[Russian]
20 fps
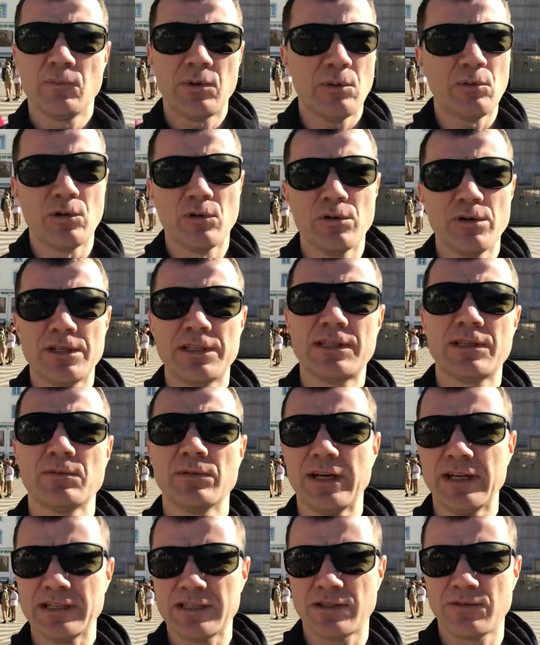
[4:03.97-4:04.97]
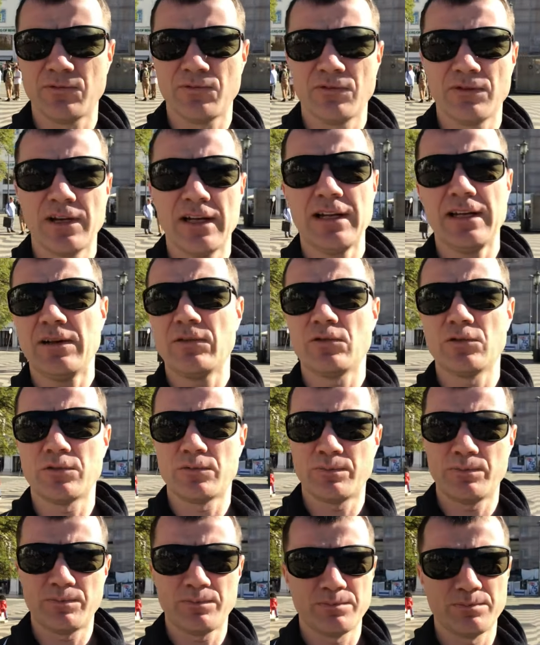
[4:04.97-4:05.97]
по-моему, или 17 февраля, вот
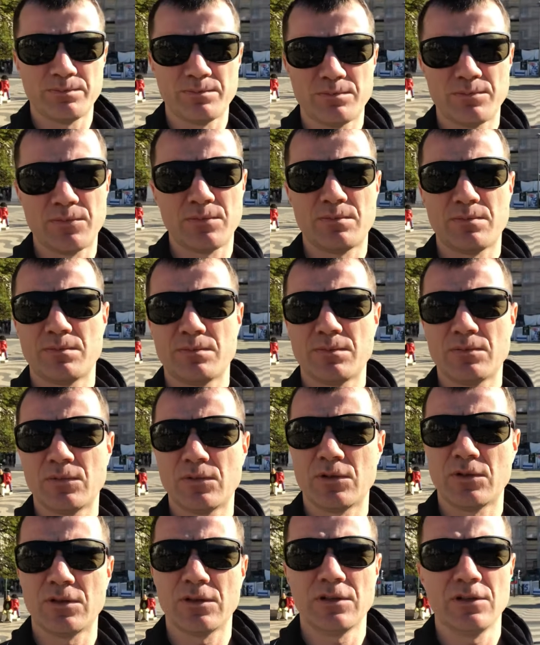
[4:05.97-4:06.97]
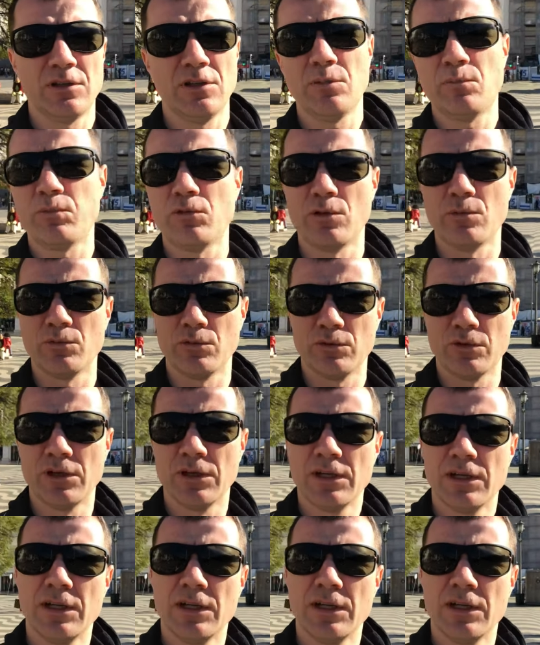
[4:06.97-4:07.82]
не помню,